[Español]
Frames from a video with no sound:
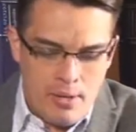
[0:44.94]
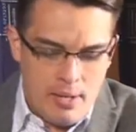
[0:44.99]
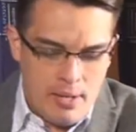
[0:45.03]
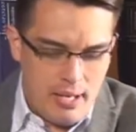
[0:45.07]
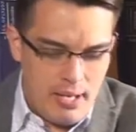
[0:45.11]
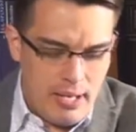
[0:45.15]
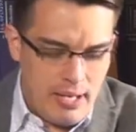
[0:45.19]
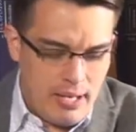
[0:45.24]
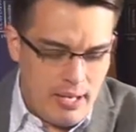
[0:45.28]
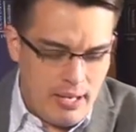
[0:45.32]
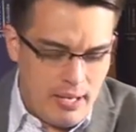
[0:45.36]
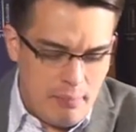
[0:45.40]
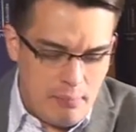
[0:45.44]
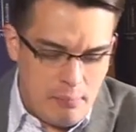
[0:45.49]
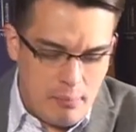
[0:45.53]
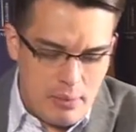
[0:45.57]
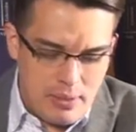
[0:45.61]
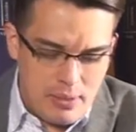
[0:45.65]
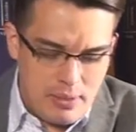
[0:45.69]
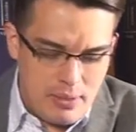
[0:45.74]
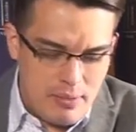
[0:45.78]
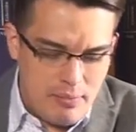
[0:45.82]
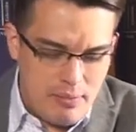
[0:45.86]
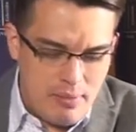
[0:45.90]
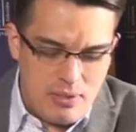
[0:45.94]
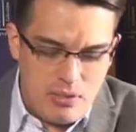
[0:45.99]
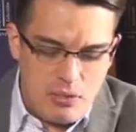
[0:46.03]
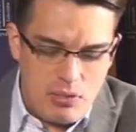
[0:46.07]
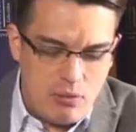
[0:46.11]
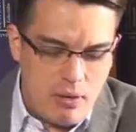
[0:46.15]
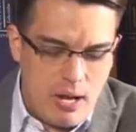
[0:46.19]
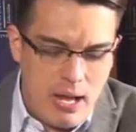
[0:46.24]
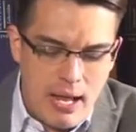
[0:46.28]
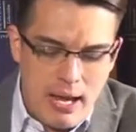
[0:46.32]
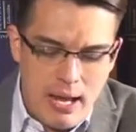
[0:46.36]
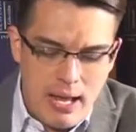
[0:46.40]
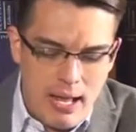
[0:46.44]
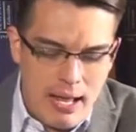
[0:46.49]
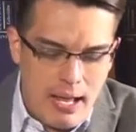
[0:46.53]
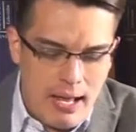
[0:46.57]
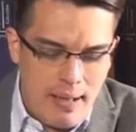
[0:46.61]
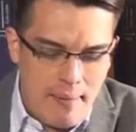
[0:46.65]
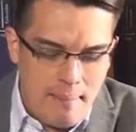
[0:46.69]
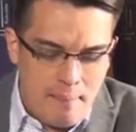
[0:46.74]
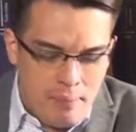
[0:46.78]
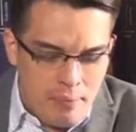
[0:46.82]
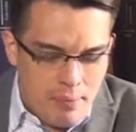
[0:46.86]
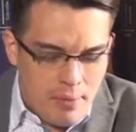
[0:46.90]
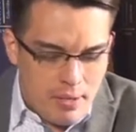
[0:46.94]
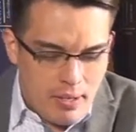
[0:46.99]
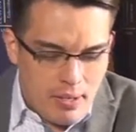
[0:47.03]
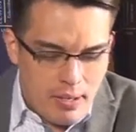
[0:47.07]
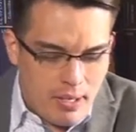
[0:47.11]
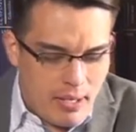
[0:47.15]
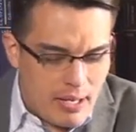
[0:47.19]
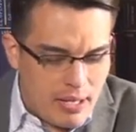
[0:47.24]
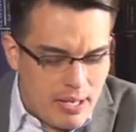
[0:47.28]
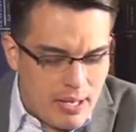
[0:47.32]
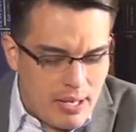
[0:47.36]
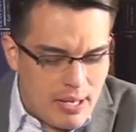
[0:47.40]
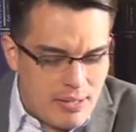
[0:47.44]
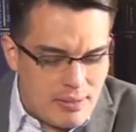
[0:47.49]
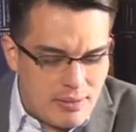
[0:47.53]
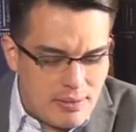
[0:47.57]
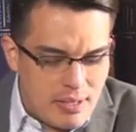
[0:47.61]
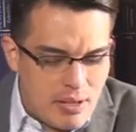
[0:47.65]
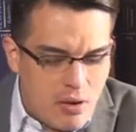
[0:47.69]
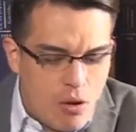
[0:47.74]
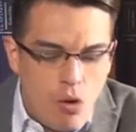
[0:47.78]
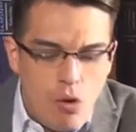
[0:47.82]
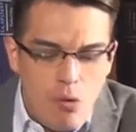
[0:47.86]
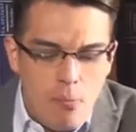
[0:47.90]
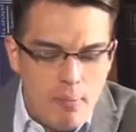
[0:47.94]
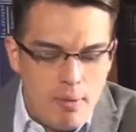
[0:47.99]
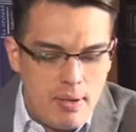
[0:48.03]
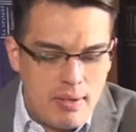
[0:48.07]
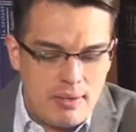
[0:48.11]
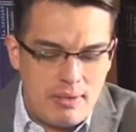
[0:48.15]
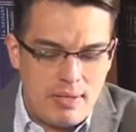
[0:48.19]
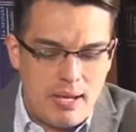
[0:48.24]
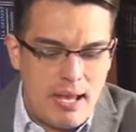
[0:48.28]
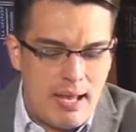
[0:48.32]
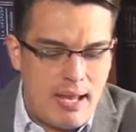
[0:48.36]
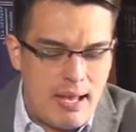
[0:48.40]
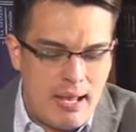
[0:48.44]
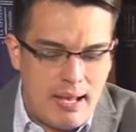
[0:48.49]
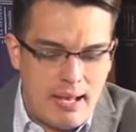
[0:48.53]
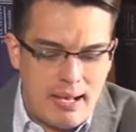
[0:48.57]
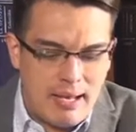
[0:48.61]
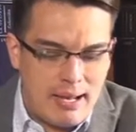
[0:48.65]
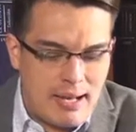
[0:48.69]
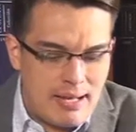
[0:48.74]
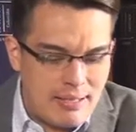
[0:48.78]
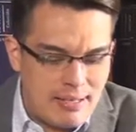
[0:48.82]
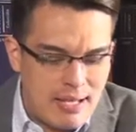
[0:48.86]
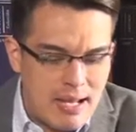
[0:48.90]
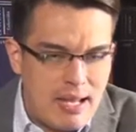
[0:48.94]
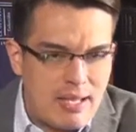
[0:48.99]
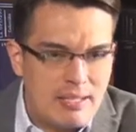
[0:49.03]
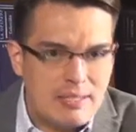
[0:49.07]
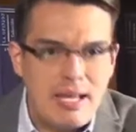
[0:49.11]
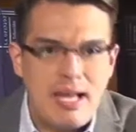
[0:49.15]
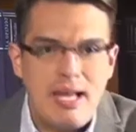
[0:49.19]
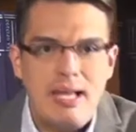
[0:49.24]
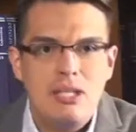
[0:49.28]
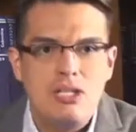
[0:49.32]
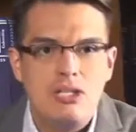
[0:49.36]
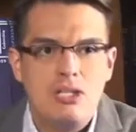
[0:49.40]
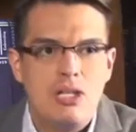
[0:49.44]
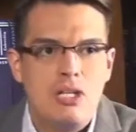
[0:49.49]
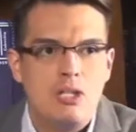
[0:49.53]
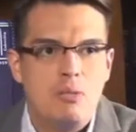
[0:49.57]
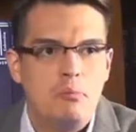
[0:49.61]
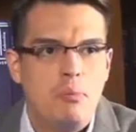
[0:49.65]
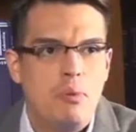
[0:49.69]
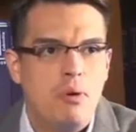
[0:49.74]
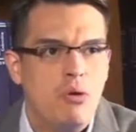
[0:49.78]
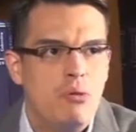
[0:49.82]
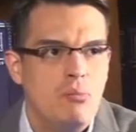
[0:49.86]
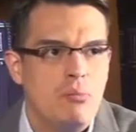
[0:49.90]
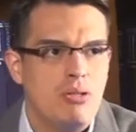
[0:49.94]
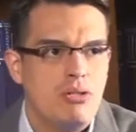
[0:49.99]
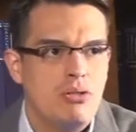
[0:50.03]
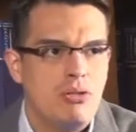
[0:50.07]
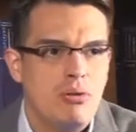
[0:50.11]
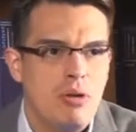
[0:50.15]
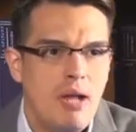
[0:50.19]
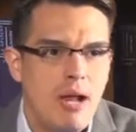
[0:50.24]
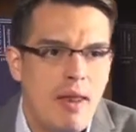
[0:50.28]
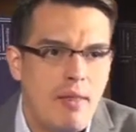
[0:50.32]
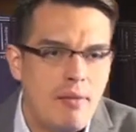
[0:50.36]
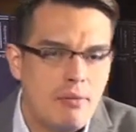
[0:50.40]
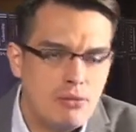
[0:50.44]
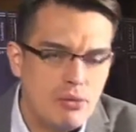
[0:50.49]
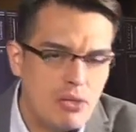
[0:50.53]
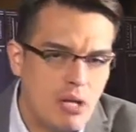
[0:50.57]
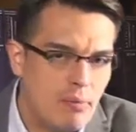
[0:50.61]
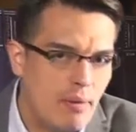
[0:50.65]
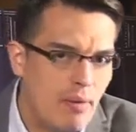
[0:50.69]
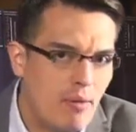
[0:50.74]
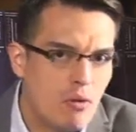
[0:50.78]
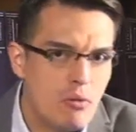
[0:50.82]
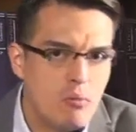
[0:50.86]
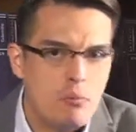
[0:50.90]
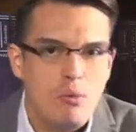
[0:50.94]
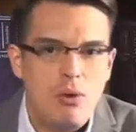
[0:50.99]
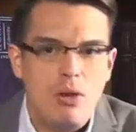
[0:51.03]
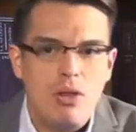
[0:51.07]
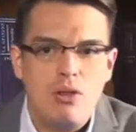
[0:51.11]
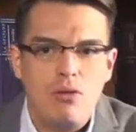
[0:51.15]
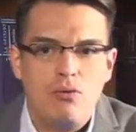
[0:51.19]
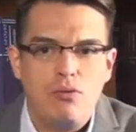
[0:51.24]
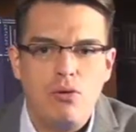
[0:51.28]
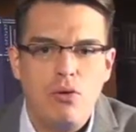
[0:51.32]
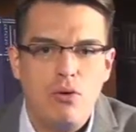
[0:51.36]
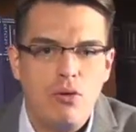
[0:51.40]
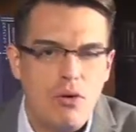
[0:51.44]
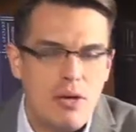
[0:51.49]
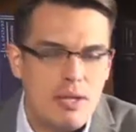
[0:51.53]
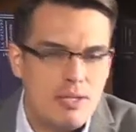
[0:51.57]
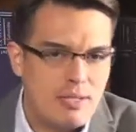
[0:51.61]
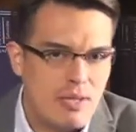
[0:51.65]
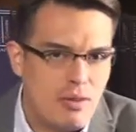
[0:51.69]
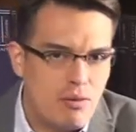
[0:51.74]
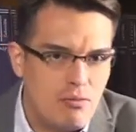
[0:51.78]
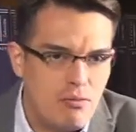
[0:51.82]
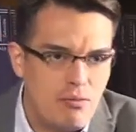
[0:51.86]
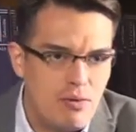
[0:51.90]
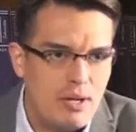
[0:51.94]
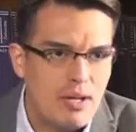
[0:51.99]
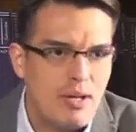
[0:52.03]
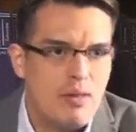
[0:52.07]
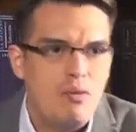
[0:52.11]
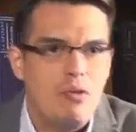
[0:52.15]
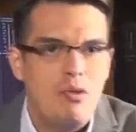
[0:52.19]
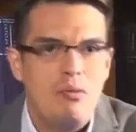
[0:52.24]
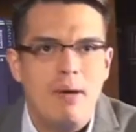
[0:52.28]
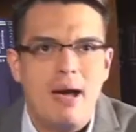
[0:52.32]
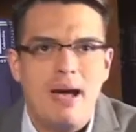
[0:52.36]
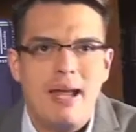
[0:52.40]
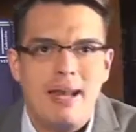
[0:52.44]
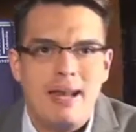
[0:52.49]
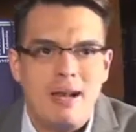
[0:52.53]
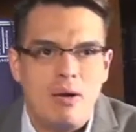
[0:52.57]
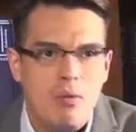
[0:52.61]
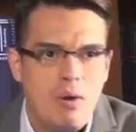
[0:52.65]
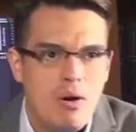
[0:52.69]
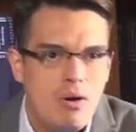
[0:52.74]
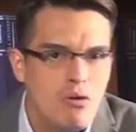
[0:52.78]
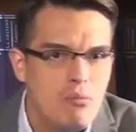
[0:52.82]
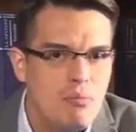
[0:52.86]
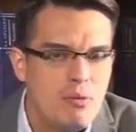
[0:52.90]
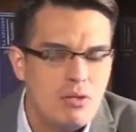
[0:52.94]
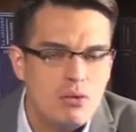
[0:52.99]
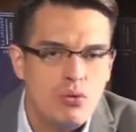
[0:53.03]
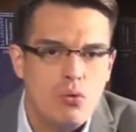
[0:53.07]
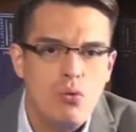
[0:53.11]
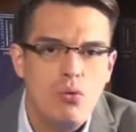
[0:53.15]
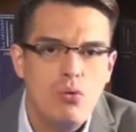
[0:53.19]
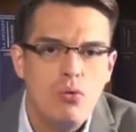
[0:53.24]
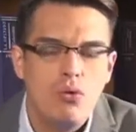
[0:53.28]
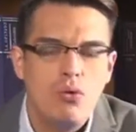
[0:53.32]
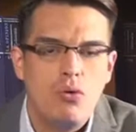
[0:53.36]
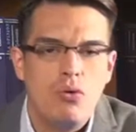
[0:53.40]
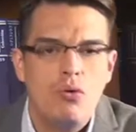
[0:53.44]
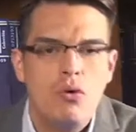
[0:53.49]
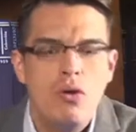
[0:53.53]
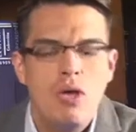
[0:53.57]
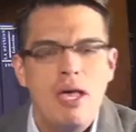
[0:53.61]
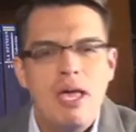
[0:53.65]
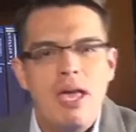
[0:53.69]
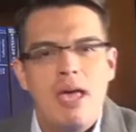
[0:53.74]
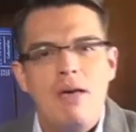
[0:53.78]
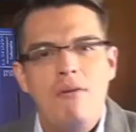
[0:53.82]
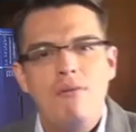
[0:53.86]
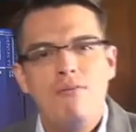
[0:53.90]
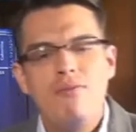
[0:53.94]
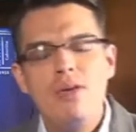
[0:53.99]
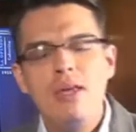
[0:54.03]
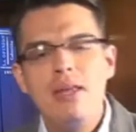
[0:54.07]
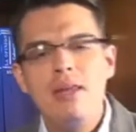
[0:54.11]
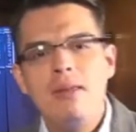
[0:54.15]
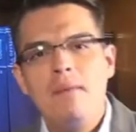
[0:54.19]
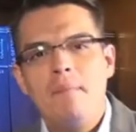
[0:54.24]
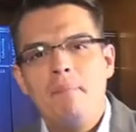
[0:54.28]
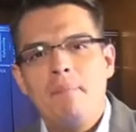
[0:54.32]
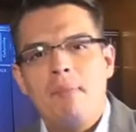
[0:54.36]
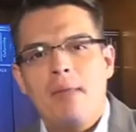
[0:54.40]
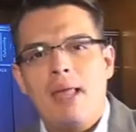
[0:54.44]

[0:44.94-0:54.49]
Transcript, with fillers: eh, pues eh, mencionar a eh, Cristi Gómez, a Graciela Sánchez, puedo mencionar a don Salvador Pulido Flores, a don Fernando Ibarra, Juan Gómez Junco, en fin,